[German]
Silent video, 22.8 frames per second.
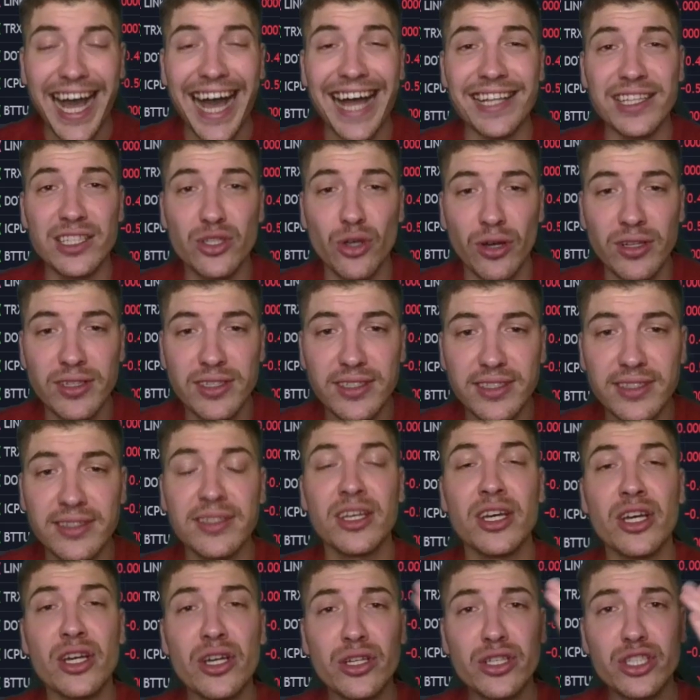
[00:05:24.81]
Ansonsten
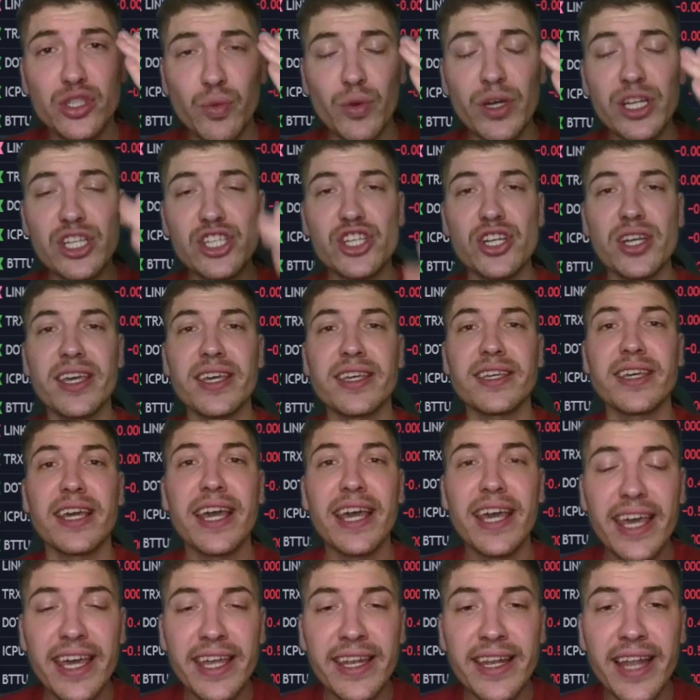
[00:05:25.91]
switche ich
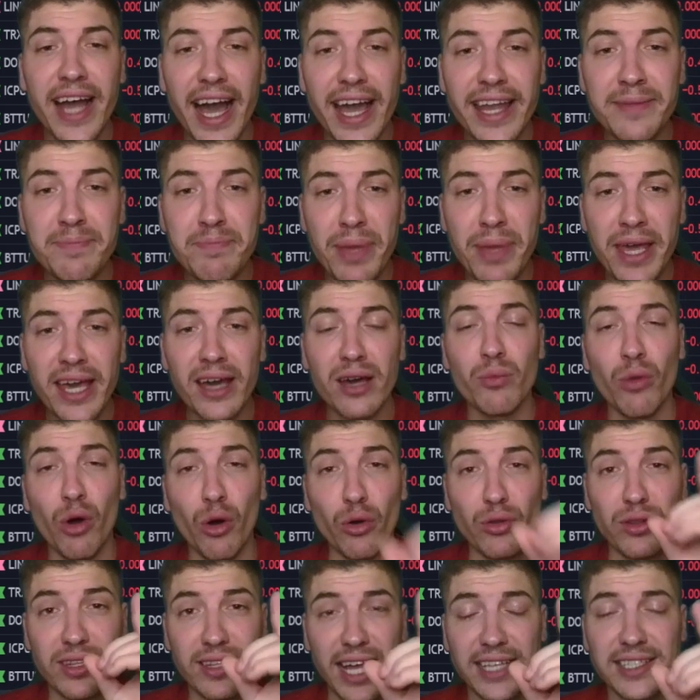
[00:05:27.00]
in einen
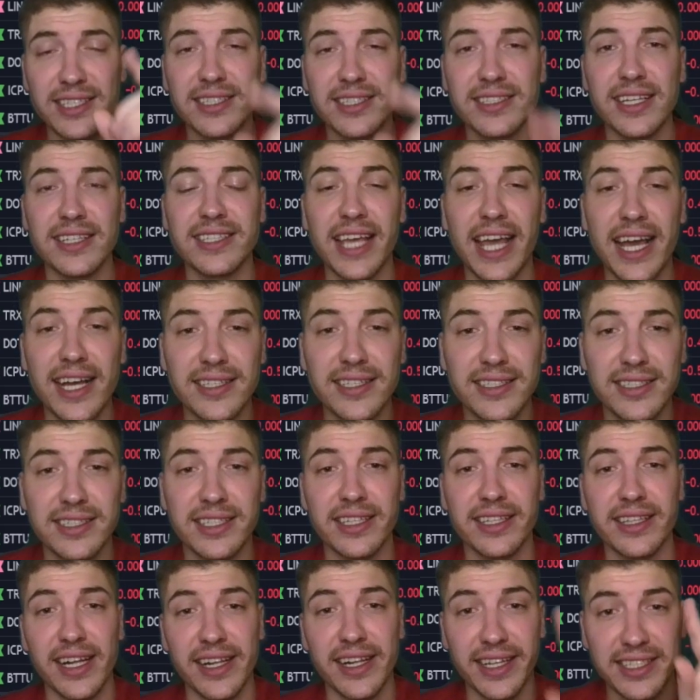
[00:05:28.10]
Bären-Mode. Das ist das erste
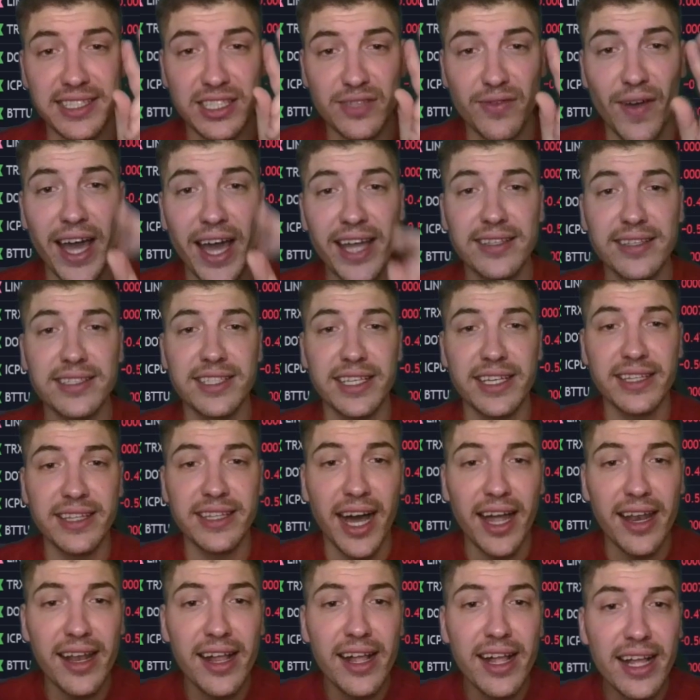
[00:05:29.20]
Signal. Das zweite
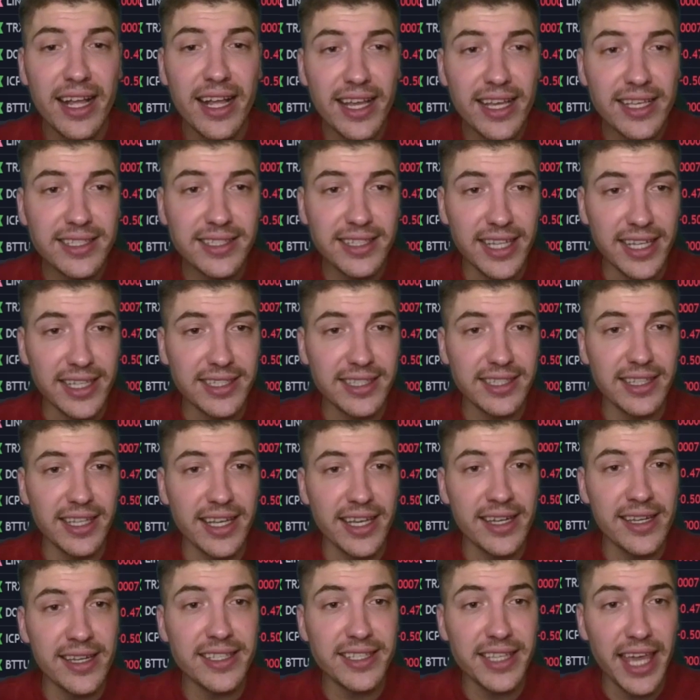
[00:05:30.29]
Signal ist letzten
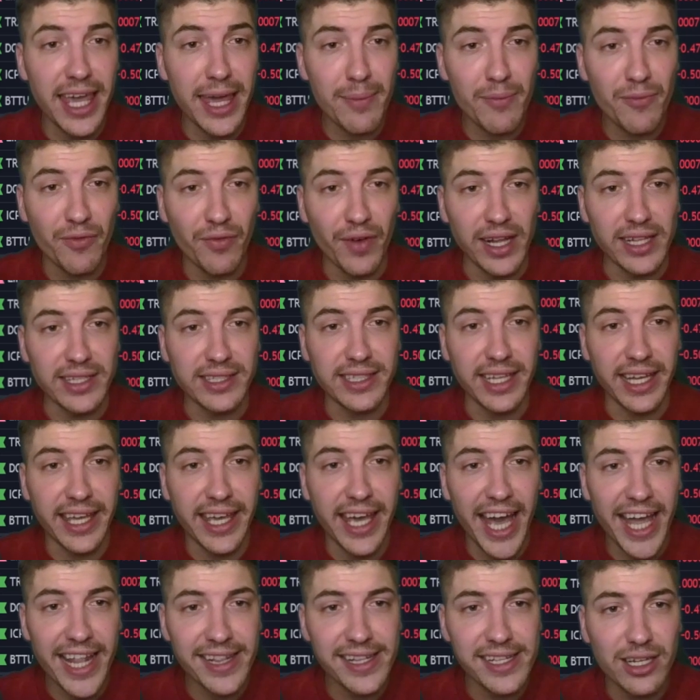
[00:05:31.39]
Endes ebenfalls der
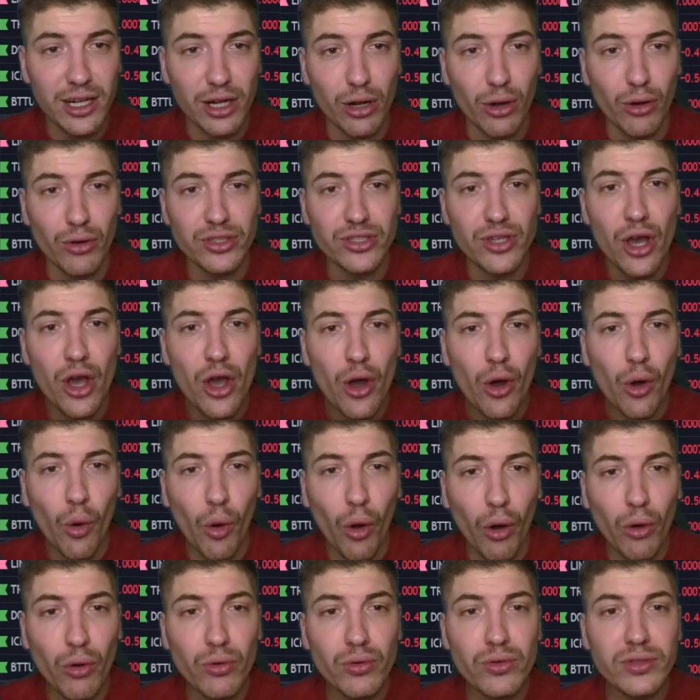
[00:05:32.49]
Candle Close House
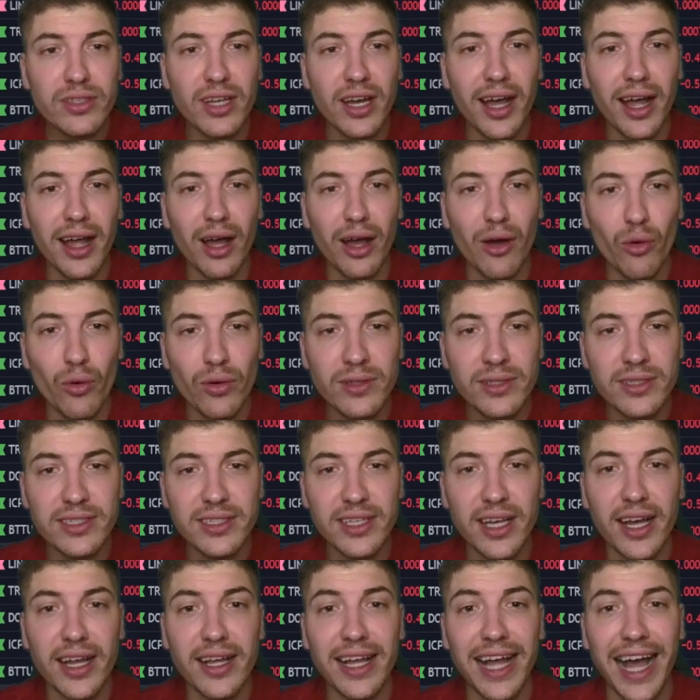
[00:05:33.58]
unter
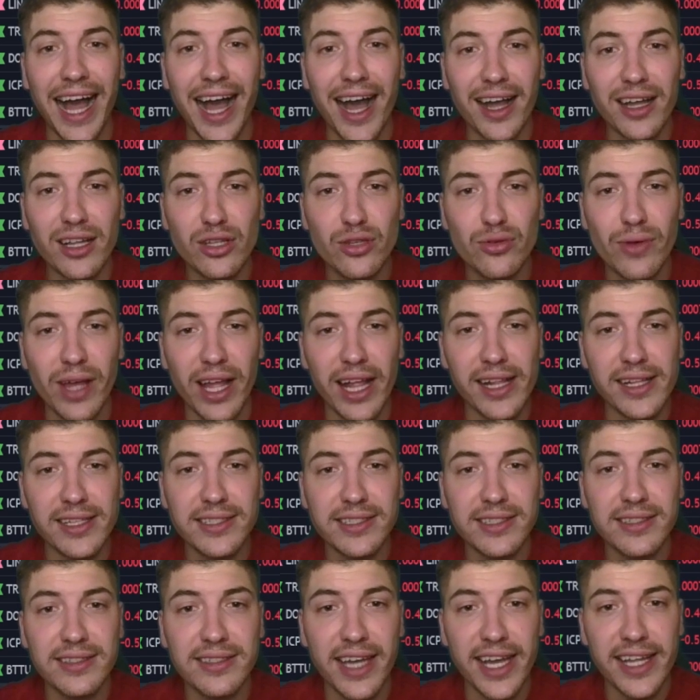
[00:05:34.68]
unserer
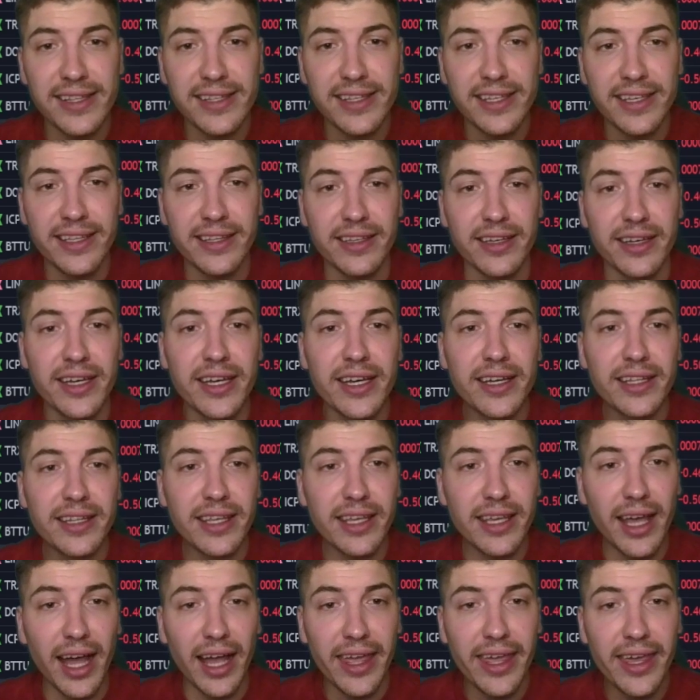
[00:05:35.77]
aktuellsten Trendlinie,
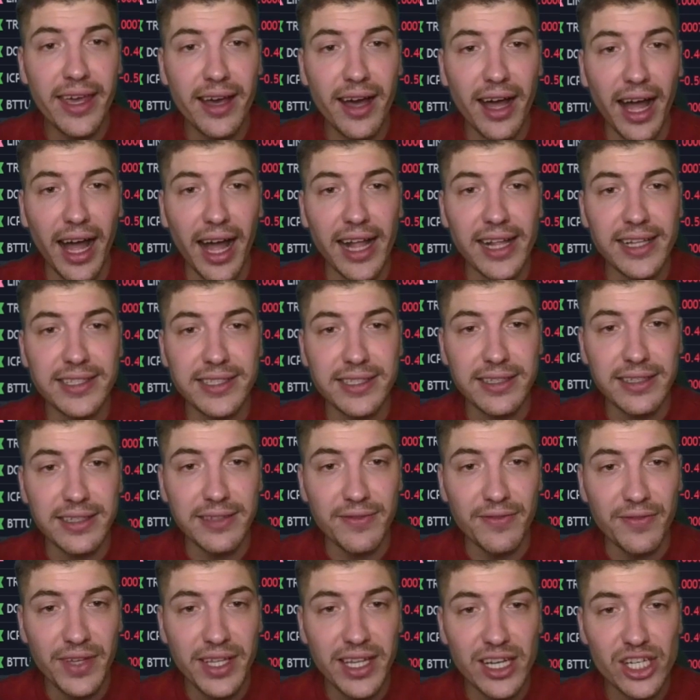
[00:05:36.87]
die hier als
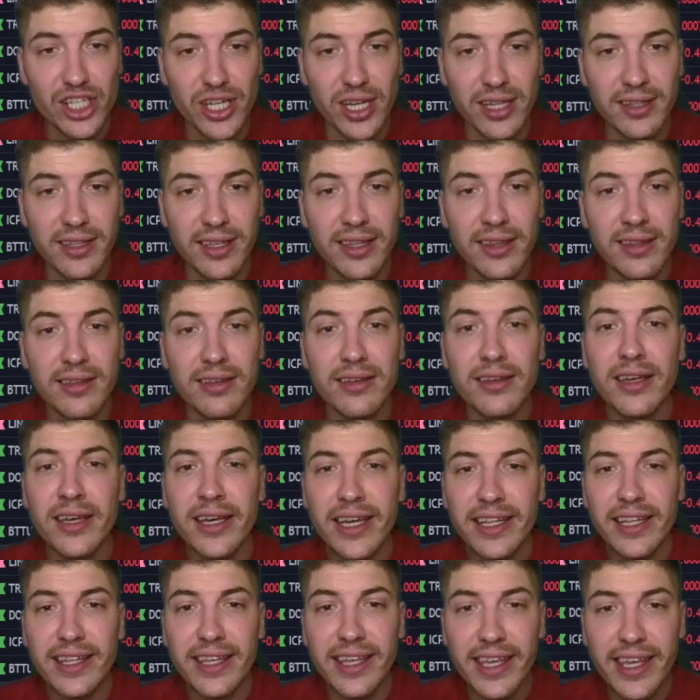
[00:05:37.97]
Widerstand diente,
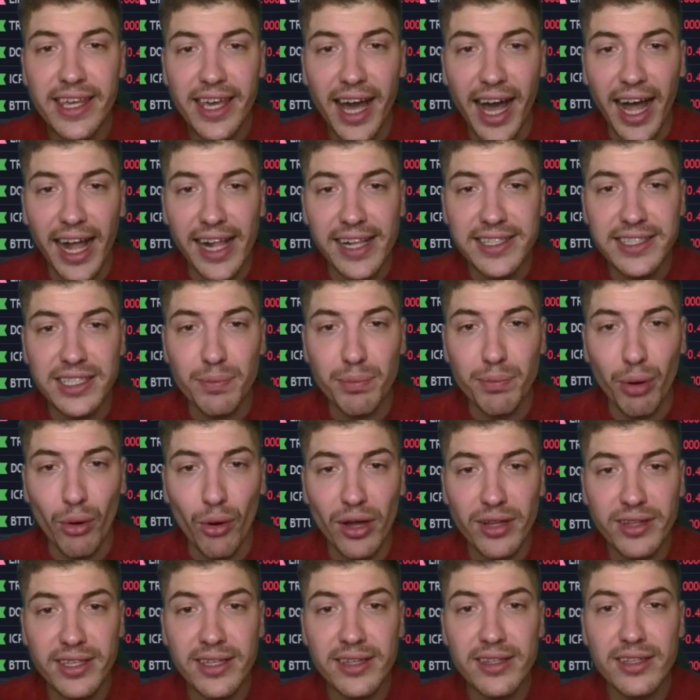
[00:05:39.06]
die hier als
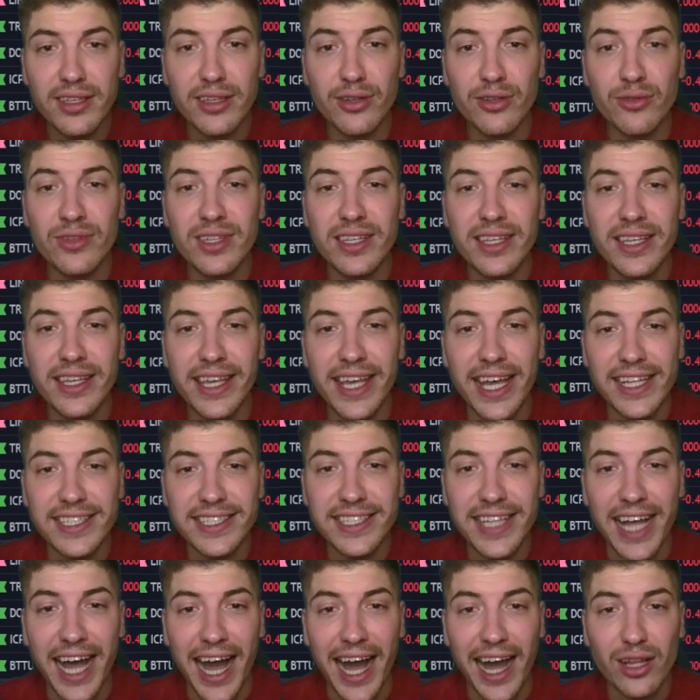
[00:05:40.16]
Support diente und die
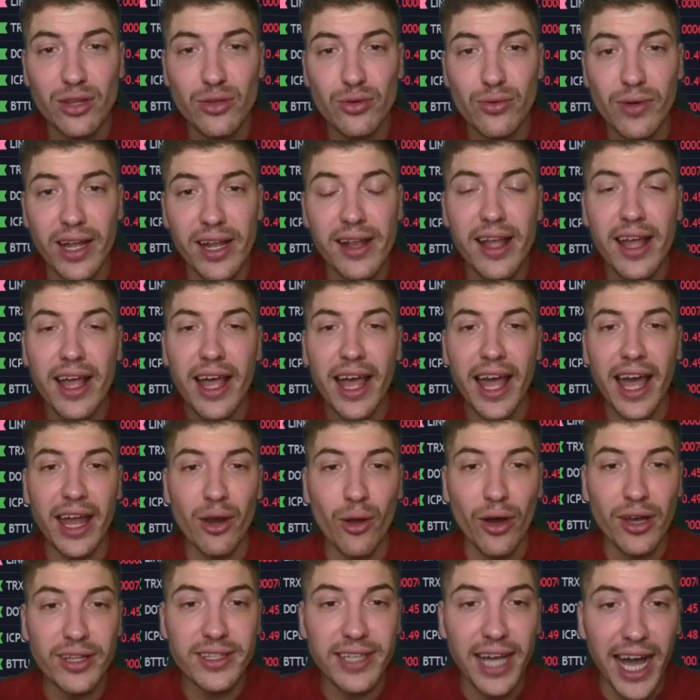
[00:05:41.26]
jetzt aktuell
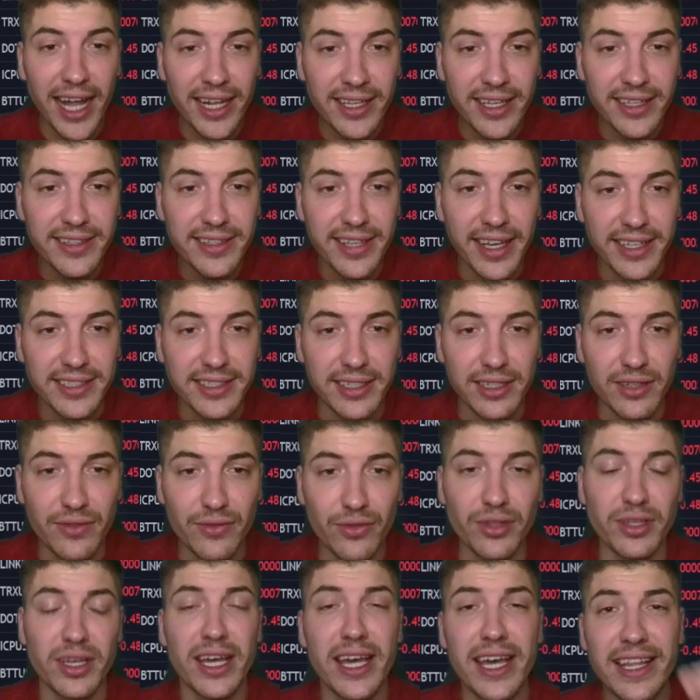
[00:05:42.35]
erneut angetestet
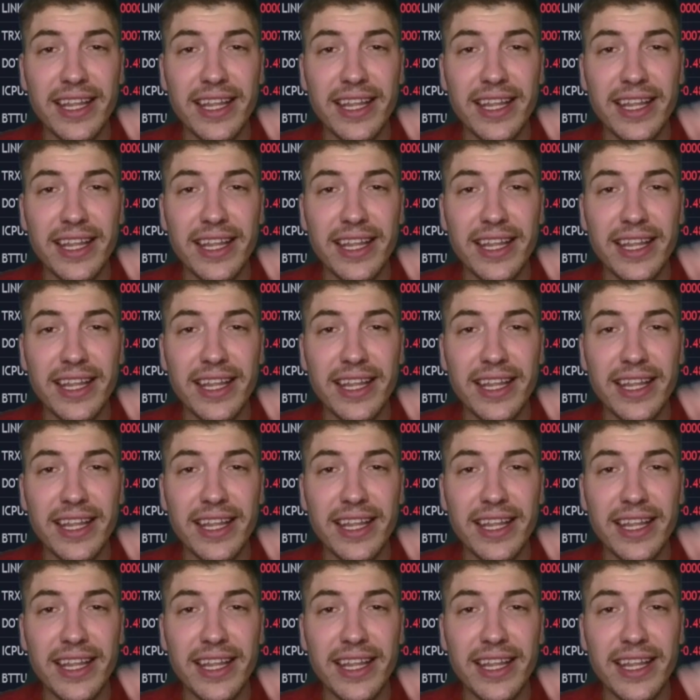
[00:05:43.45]
wird.